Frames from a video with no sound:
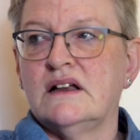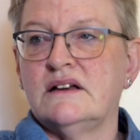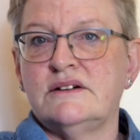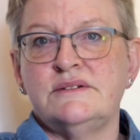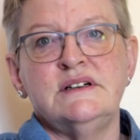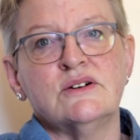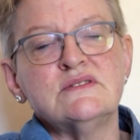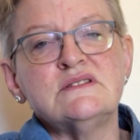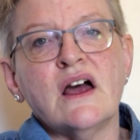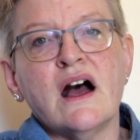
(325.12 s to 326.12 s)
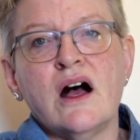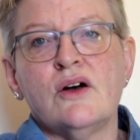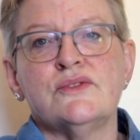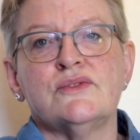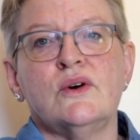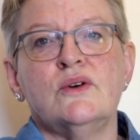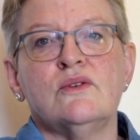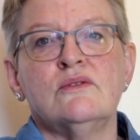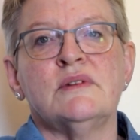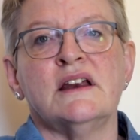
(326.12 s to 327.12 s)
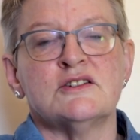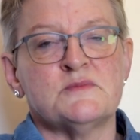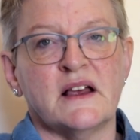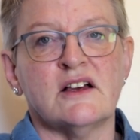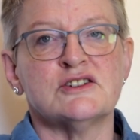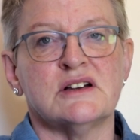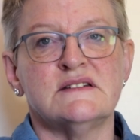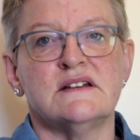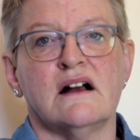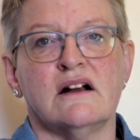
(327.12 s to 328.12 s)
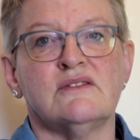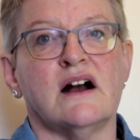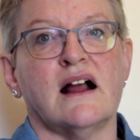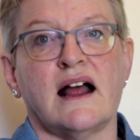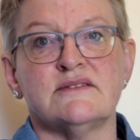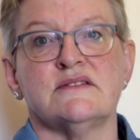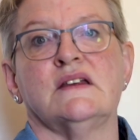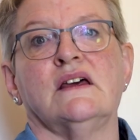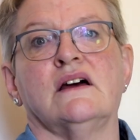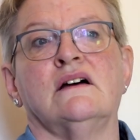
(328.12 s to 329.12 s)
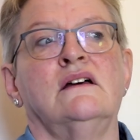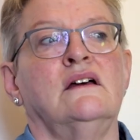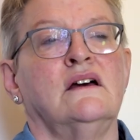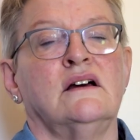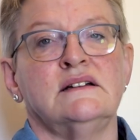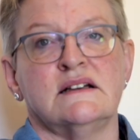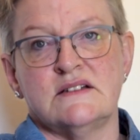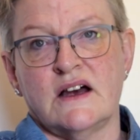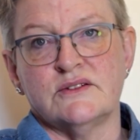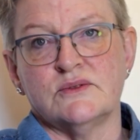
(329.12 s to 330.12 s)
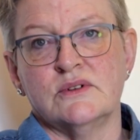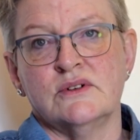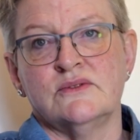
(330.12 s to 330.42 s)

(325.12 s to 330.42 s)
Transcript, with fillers: Äh, die größte Herausforderung bei der Speicherstadt-Saga war ganz sicher der Zeitdruck,